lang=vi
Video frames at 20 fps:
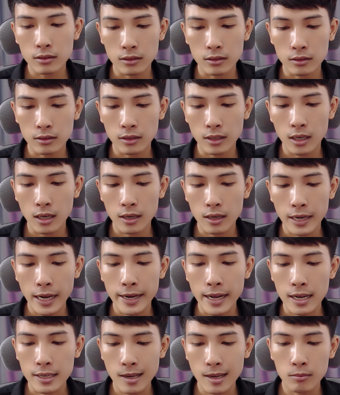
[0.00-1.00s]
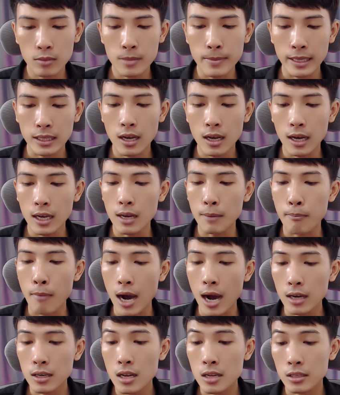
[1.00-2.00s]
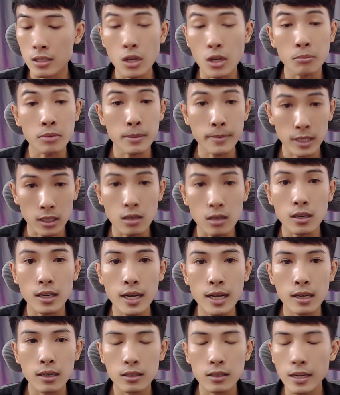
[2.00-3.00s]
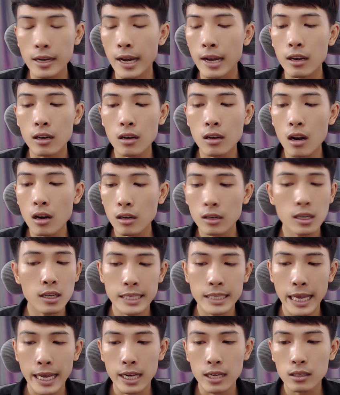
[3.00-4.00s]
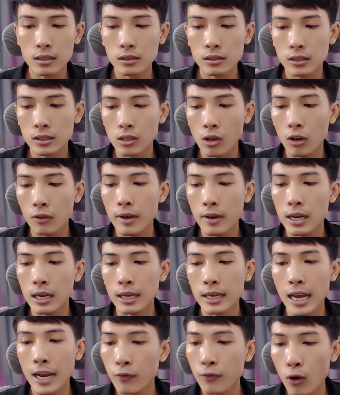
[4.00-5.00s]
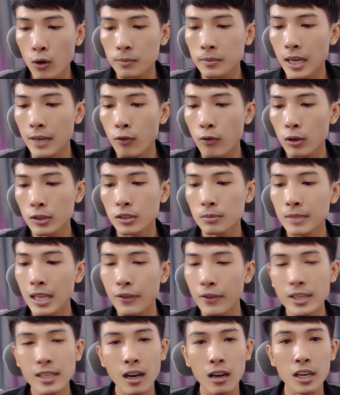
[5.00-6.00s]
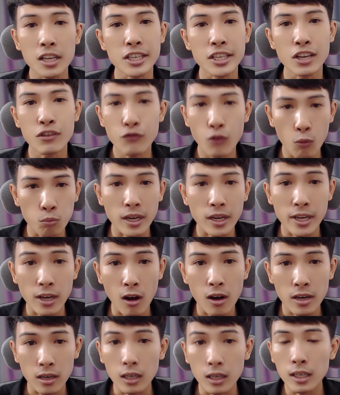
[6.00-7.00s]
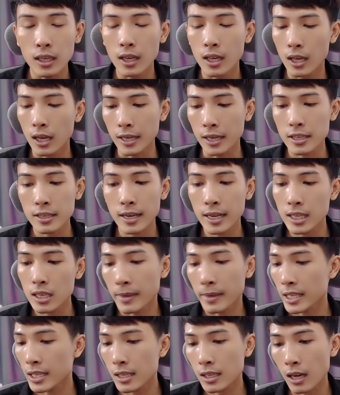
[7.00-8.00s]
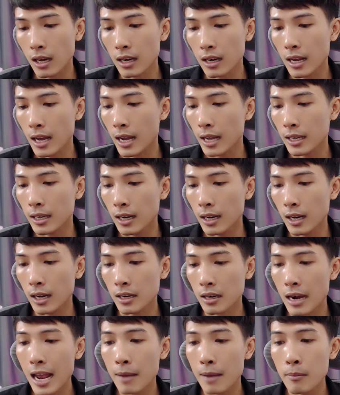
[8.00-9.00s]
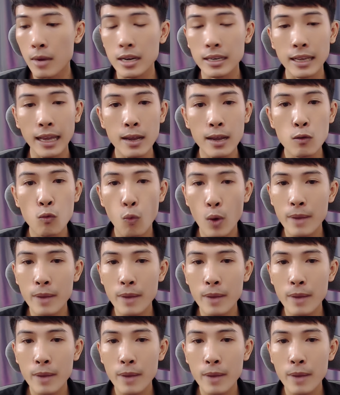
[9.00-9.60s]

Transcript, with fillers: À, cài đặt xong thì bạn có thể là mở lên sử dụng như bình thường ha cái này nó rất là đơn giản so với lại iPhone iPhone chúng ta phải cần là chuyển vùng này nọ nữa ở trên này thì bạn chỉ cần là à, ra bên cái web